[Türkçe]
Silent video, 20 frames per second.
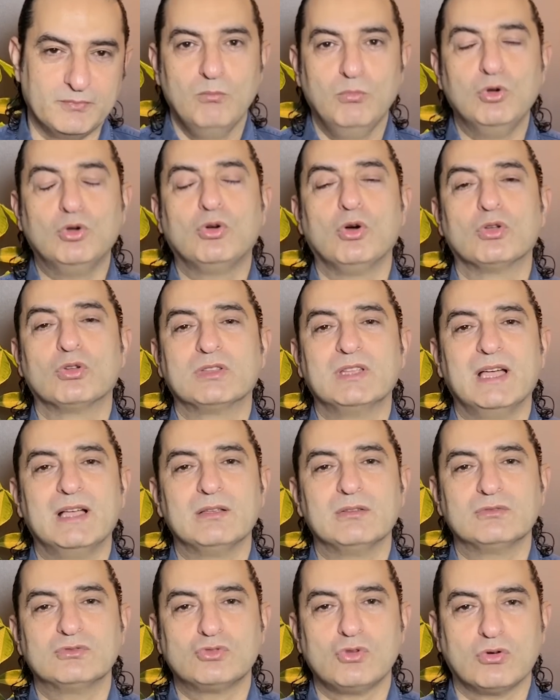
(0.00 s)
Bu
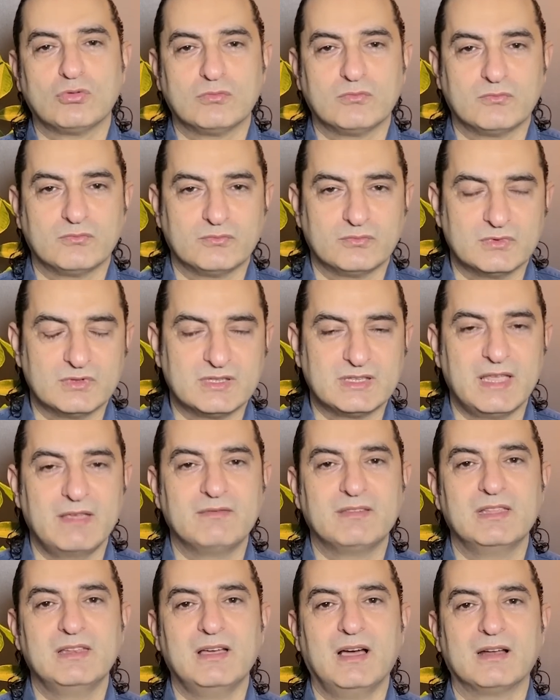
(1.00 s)
konuda çok
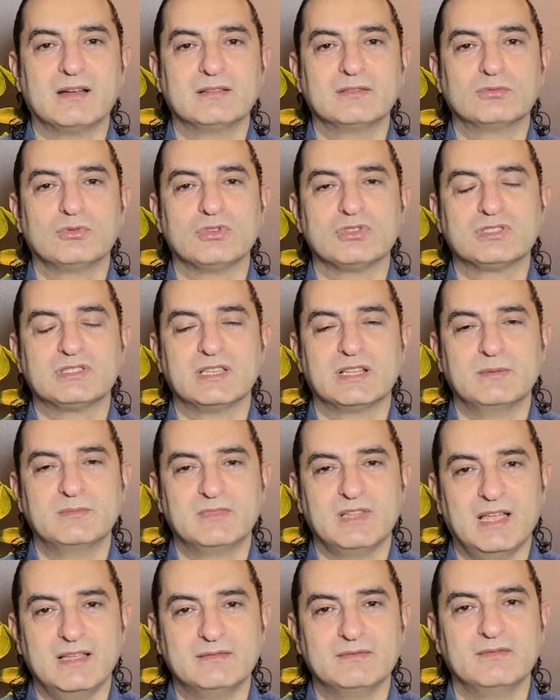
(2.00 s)
sevgili
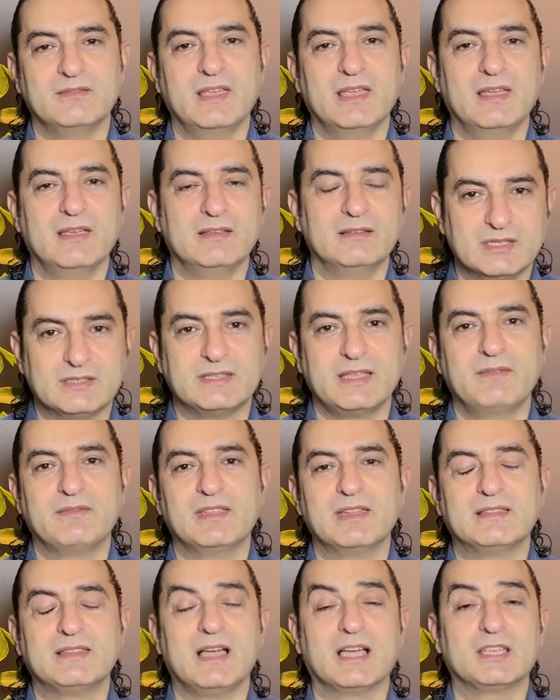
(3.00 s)
dostlarımdan ve
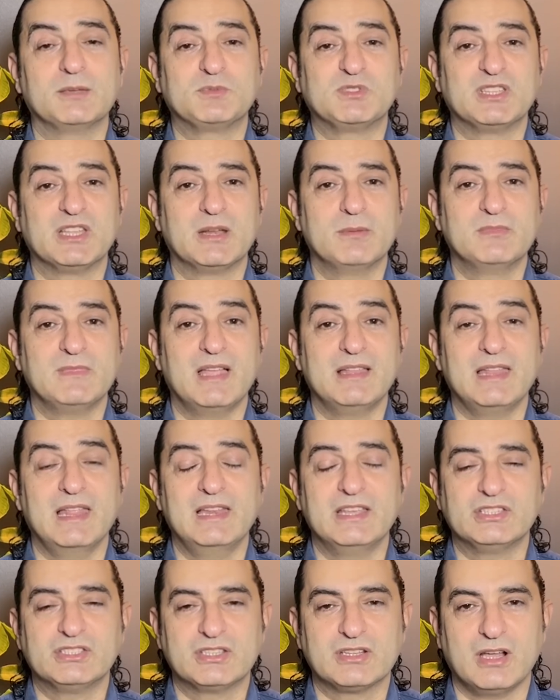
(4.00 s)
sevgili takipçilerimden
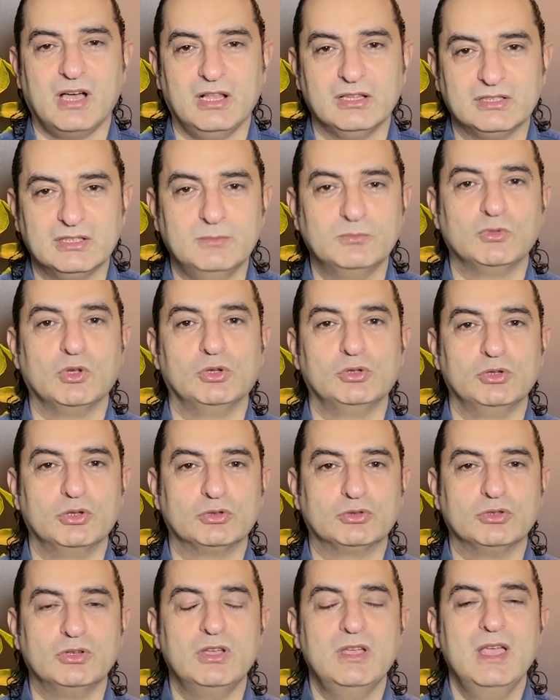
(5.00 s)
eleştiri aldığım da
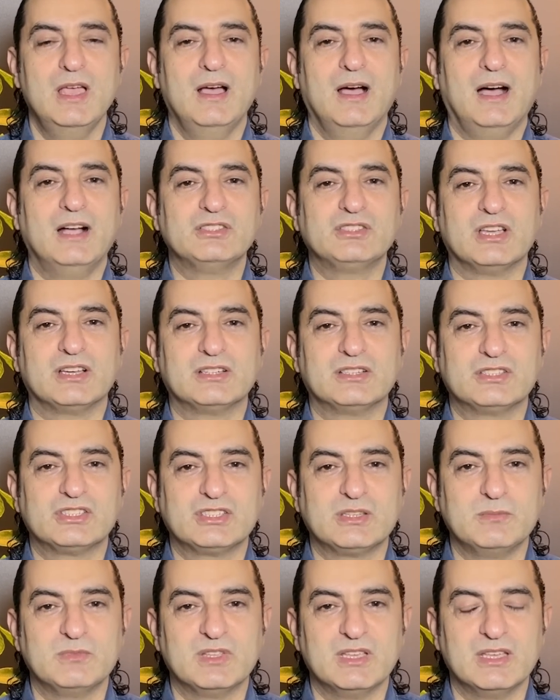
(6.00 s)
oluyordu. Ancak
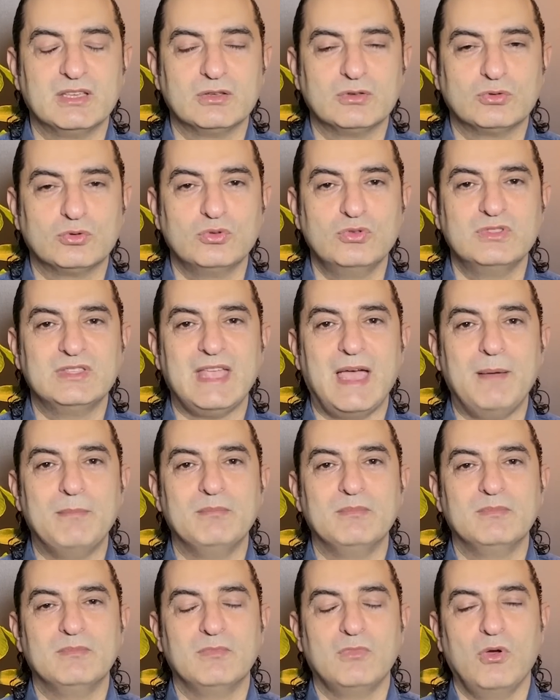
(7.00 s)
şimdi
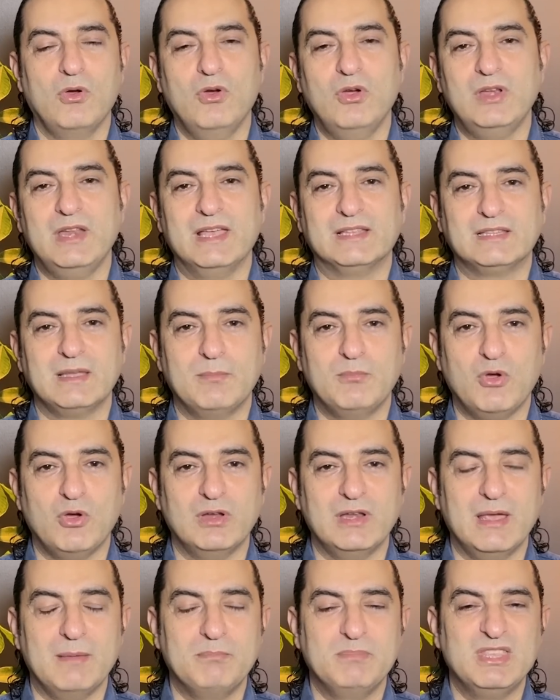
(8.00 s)
gündem Öyle ya da
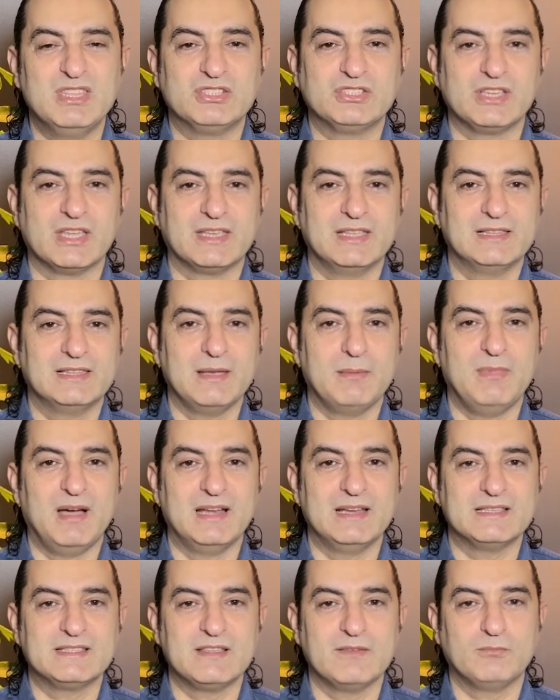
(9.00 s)
böyle bir şekilde
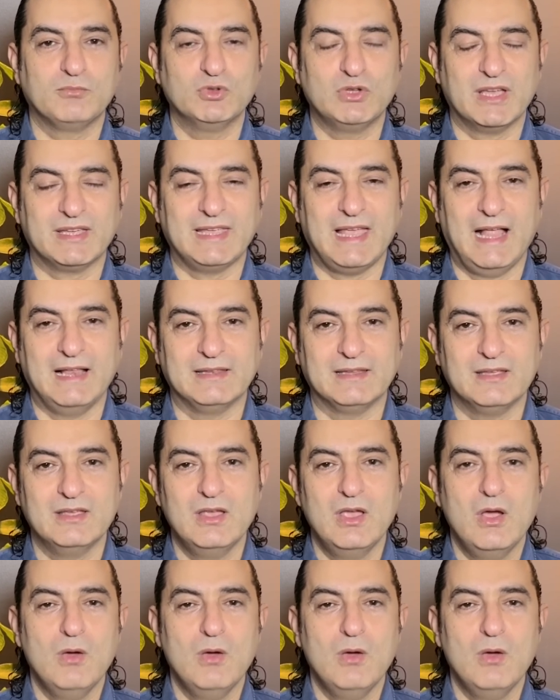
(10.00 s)
maalesef buna geldi.